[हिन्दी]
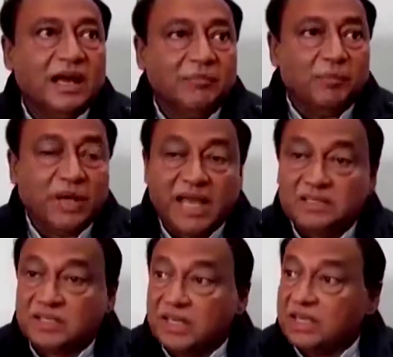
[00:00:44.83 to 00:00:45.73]
अब
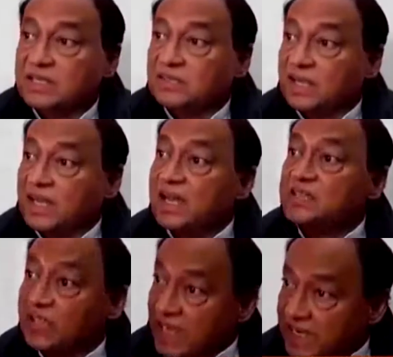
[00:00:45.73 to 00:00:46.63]
प्रयास करिए सरकार
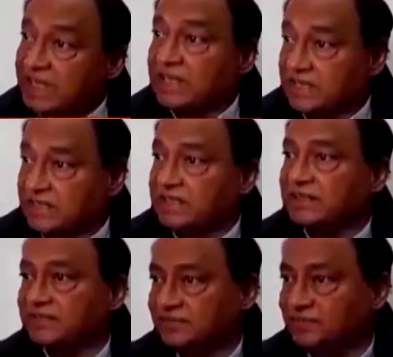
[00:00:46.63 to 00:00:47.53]
चलाने के लिए
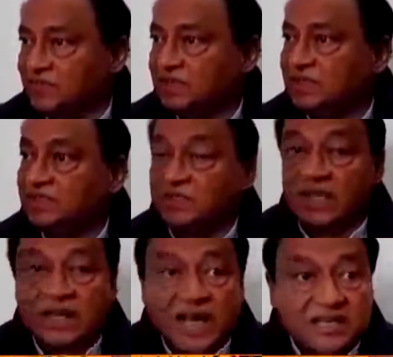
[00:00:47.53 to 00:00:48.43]

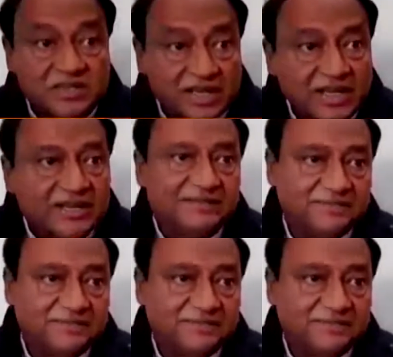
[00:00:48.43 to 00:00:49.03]
सरकार चले